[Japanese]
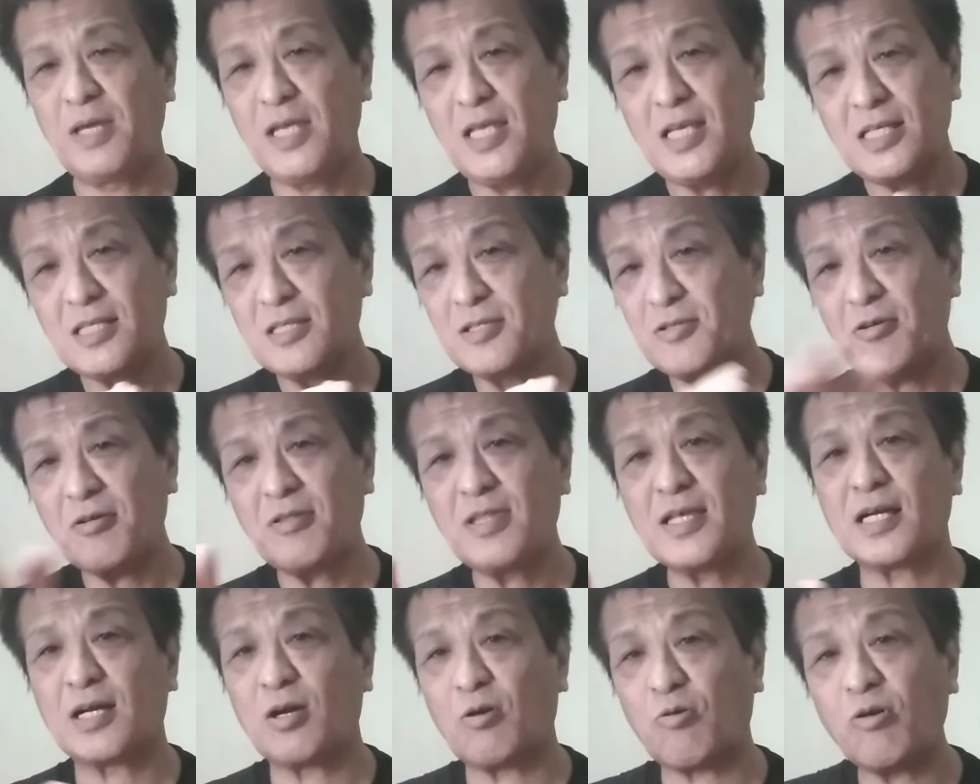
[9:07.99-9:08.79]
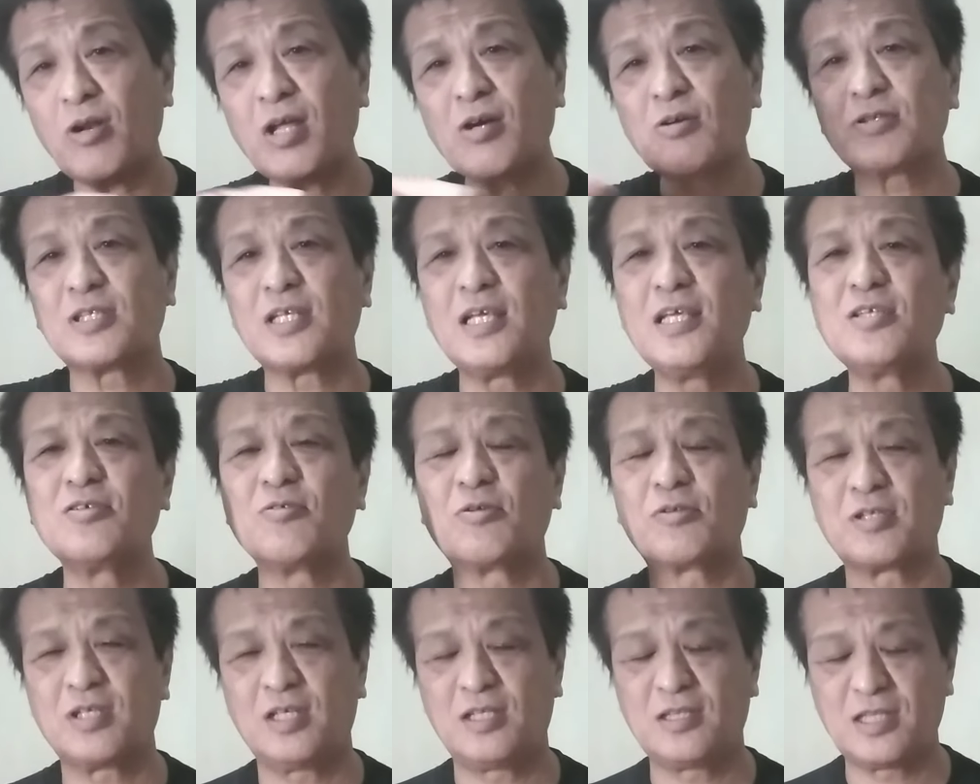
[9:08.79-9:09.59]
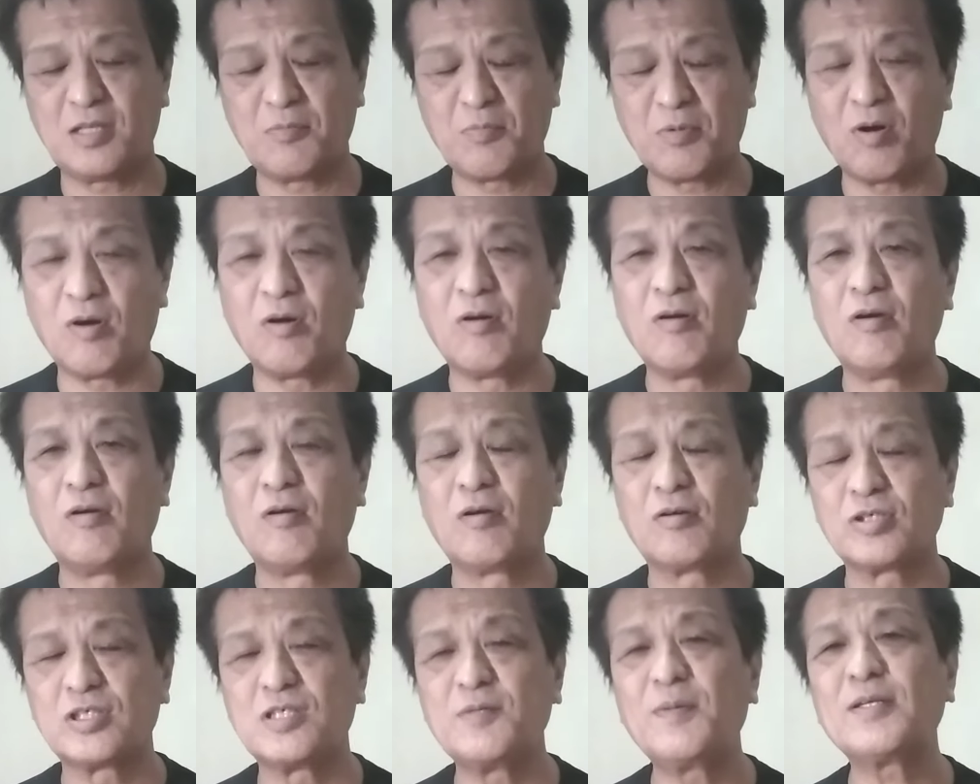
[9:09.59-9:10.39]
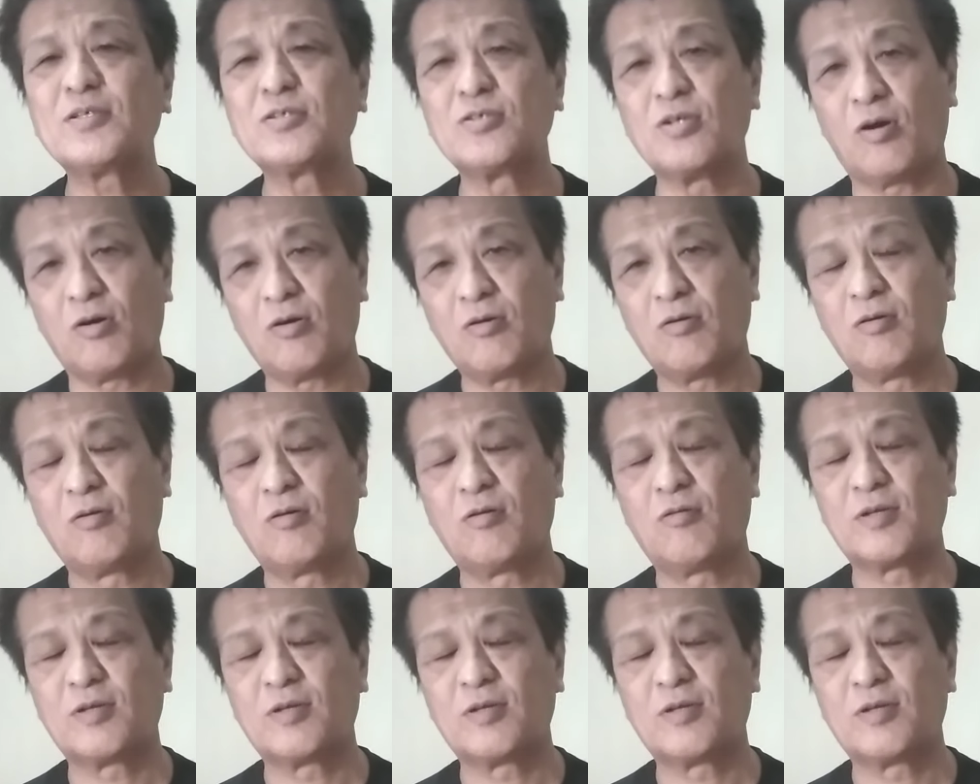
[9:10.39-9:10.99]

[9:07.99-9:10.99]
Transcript: 勉なんか来なくていいぞって言っても、来ますよ。